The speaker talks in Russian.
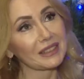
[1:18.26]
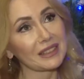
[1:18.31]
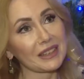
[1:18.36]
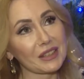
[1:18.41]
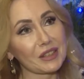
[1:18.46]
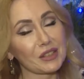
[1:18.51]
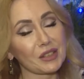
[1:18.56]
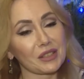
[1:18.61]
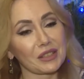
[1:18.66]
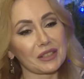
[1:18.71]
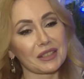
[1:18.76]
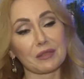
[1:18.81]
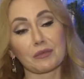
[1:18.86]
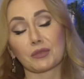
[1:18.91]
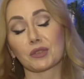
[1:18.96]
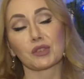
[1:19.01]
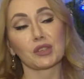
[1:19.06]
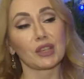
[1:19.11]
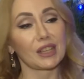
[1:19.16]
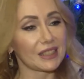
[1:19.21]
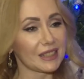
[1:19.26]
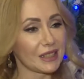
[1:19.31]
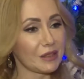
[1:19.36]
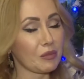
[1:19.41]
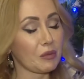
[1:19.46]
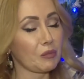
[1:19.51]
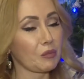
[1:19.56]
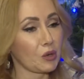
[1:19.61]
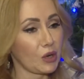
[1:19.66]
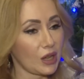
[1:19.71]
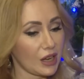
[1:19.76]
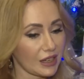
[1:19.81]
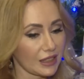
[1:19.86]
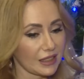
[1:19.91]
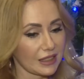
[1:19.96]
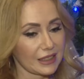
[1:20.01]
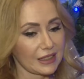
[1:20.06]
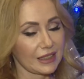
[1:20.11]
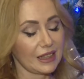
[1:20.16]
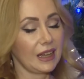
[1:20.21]
наши, замечательные,
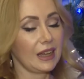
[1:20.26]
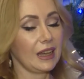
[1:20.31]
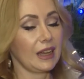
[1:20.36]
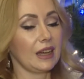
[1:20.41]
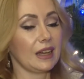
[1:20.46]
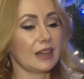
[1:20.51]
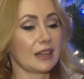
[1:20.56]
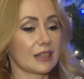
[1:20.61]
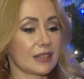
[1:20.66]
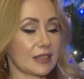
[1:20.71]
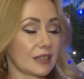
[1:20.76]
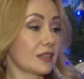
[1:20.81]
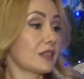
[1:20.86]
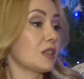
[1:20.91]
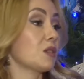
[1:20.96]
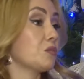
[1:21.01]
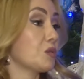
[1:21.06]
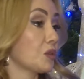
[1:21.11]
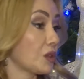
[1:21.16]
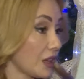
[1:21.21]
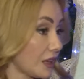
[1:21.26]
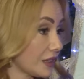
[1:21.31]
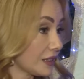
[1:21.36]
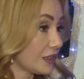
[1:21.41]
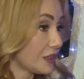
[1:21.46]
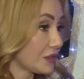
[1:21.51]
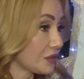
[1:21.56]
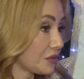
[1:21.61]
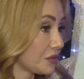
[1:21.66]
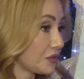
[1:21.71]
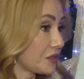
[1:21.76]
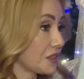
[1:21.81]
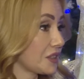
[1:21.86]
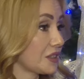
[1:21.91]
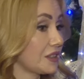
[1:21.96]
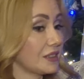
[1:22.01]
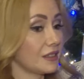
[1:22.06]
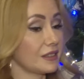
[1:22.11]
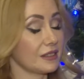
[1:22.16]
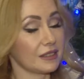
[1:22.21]
популярные э, Сергей Биланов
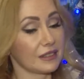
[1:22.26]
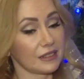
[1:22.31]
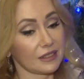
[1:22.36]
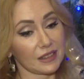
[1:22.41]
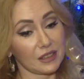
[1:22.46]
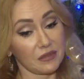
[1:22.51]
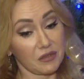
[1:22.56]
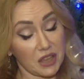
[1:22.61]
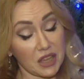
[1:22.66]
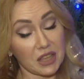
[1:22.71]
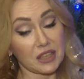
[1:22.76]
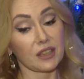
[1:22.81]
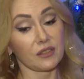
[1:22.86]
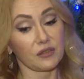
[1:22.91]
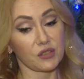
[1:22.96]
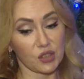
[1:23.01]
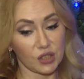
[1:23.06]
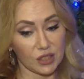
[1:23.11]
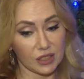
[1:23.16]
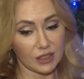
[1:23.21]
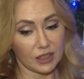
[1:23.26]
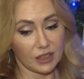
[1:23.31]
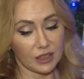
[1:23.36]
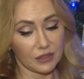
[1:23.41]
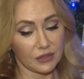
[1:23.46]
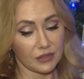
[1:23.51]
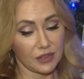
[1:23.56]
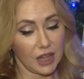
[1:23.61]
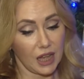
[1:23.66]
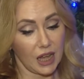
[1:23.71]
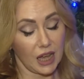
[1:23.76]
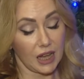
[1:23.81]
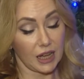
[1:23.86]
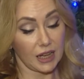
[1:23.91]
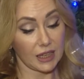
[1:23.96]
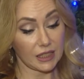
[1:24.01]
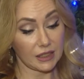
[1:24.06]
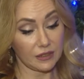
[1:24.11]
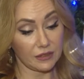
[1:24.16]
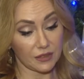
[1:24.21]
и э, Евгений Овчинников.
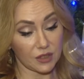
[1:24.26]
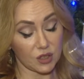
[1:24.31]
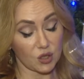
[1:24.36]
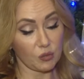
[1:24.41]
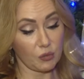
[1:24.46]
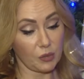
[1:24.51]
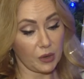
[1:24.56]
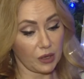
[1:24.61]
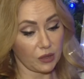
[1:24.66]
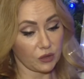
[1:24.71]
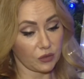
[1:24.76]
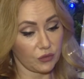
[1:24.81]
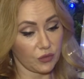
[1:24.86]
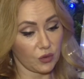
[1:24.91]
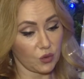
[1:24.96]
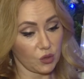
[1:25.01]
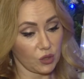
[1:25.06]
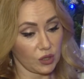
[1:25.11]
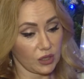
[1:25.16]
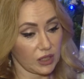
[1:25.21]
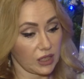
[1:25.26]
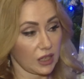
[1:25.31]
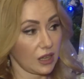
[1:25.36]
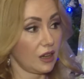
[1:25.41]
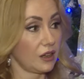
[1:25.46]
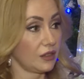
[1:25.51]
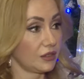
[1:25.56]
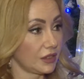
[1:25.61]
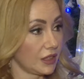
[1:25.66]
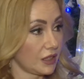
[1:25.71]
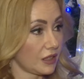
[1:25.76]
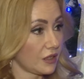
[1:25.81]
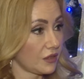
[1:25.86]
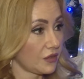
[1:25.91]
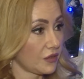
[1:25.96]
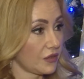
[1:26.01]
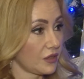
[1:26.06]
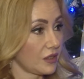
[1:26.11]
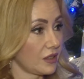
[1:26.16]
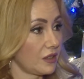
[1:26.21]
Они выступают в роли и
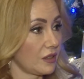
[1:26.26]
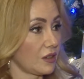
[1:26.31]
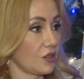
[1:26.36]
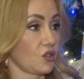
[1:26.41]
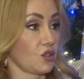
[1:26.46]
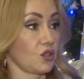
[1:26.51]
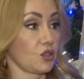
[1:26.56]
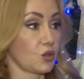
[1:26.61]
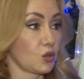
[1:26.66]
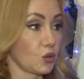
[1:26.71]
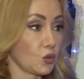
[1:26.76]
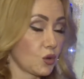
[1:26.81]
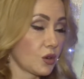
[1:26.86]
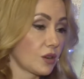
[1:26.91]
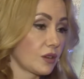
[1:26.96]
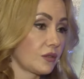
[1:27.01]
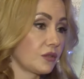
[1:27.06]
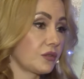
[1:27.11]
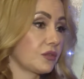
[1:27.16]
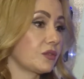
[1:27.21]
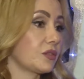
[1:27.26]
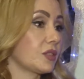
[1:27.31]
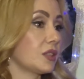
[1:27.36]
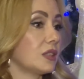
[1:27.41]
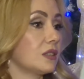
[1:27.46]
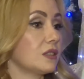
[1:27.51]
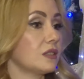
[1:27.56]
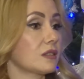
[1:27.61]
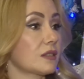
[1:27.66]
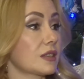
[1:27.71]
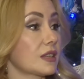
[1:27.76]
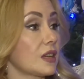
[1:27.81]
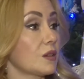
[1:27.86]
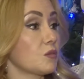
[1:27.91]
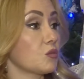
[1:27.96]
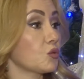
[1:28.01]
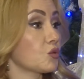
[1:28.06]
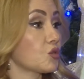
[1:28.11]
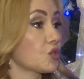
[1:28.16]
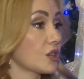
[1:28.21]
авторов, и режиссеров, и
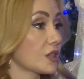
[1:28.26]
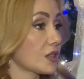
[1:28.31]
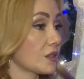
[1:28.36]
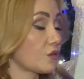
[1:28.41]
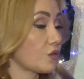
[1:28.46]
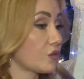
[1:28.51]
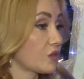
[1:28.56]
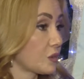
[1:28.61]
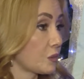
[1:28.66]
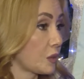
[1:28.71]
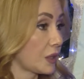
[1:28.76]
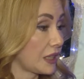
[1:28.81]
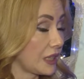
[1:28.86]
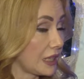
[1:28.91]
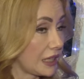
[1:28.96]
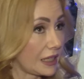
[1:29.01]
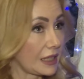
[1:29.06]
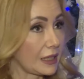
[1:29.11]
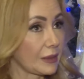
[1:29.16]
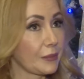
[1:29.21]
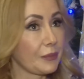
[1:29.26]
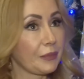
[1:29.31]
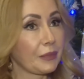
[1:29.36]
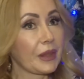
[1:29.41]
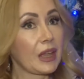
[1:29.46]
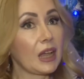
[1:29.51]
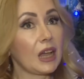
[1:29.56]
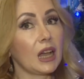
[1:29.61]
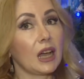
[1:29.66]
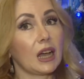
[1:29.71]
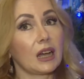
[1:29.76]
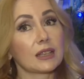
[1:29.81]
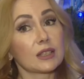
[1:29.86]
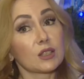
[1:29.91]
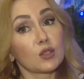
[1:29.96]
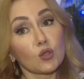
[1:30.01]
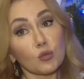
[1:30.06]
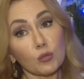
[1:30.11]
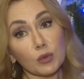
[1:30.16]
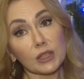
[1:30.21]
сами участвуют в спектакле.
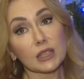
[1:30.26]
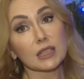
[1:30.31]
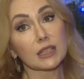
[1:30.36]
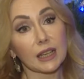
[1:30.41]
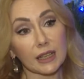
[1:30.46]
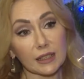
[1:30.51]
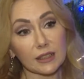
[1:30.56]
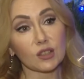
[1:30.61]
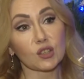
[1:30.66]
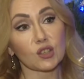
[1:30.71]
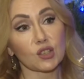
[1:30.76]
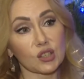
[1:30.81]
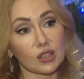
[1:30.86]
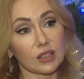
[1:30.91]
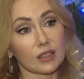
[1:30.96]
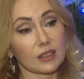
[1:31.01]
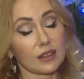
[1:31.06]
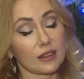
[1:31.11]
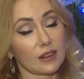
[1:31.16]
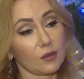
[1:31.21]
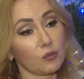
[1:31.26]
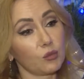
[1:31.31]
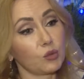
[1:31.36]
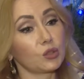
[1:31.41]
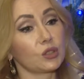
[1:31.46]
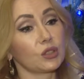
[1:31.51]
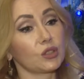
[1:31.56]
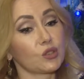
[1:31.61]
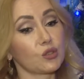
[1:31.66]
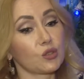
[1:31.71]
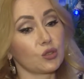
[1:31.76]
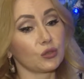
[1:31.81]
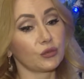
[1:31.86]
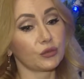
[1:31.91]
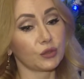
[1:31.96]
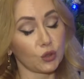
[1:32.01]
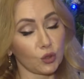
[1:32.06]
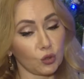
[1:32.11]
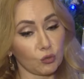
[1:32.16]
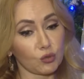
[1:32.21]
Особенность, конечно, этой работы еще и
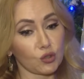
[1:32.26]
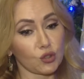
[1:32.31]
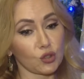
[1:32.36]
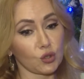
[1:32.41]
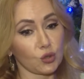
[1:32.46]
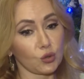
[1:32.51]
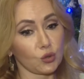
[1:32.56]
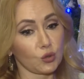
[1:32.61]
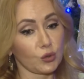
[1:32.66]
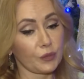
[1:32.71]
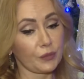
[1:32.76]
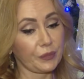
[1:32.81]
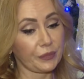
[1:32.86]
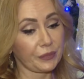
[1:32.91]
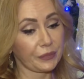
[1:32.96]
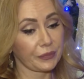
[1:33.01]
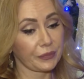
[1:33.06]
в том, что